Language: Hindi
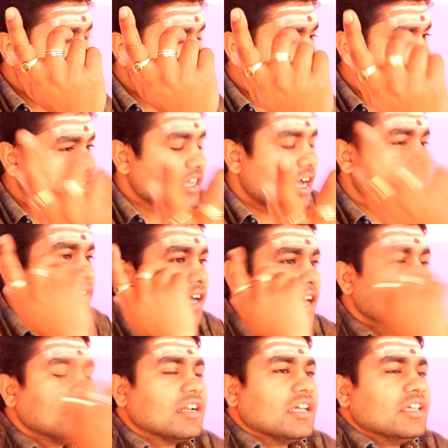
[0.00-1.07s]
है और
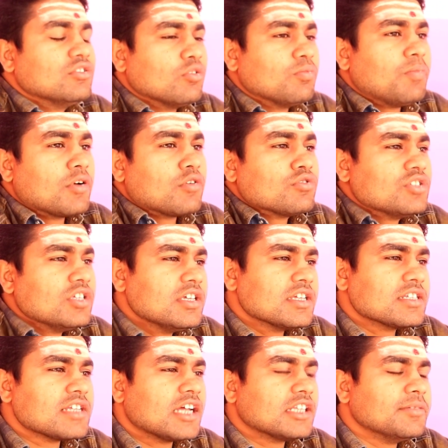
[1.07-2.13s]
सावधान नहीं तो पड़ोसी
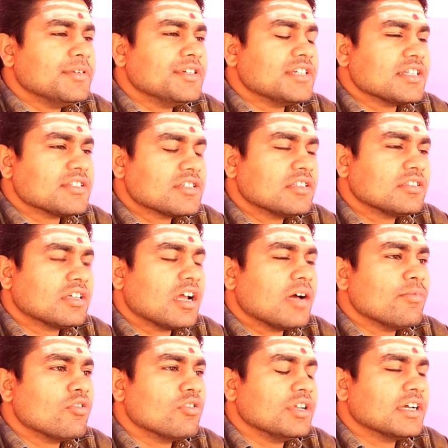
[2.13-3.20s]
के साथ भी टेंशन
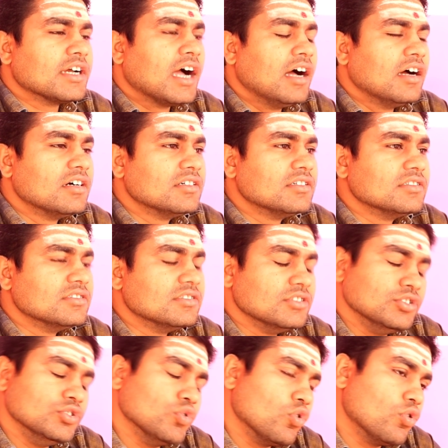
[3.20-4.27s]
तनाव होने का
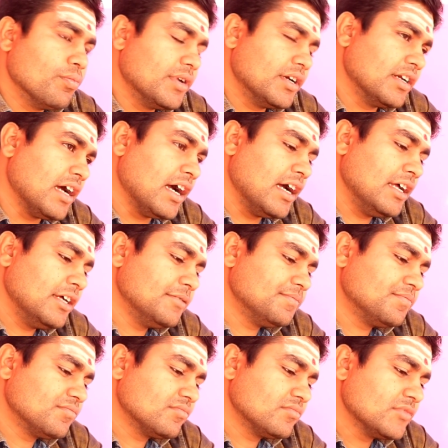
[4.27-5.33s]
योग बन रहा है
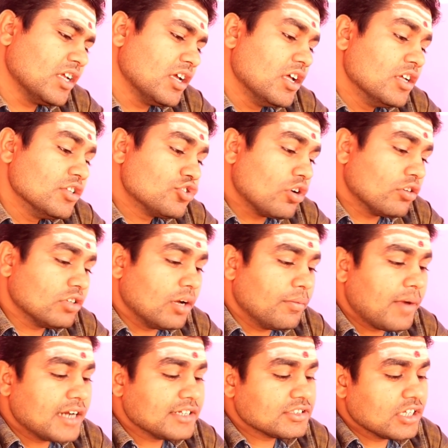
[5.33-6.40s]
चौदह
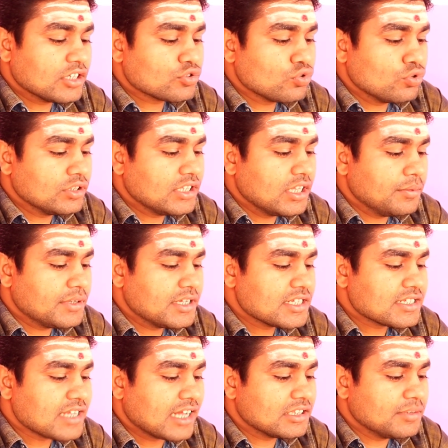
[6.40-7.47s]
मार्च तक सूर्यदेव की
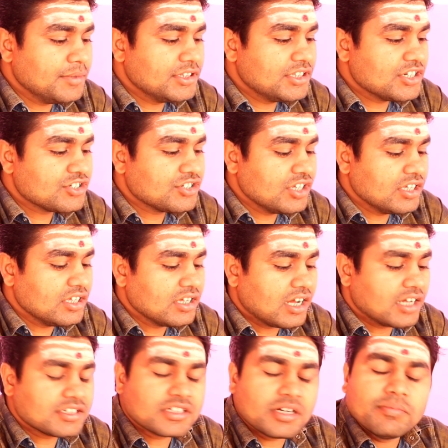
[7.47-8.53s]
सातवीं दृष्टि
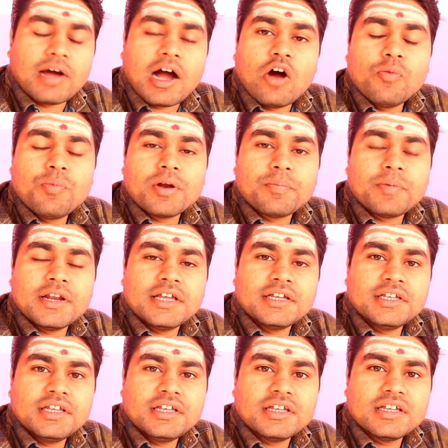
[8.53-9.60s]
अष्टम भाव पर
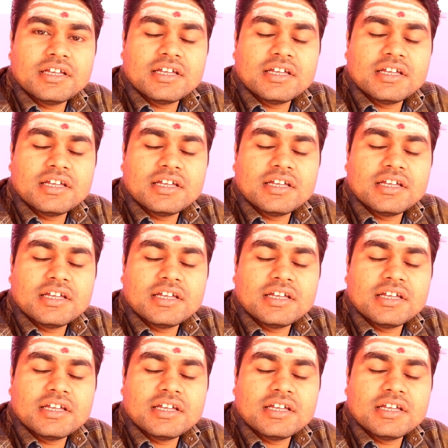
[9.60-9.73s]
पड़ेगी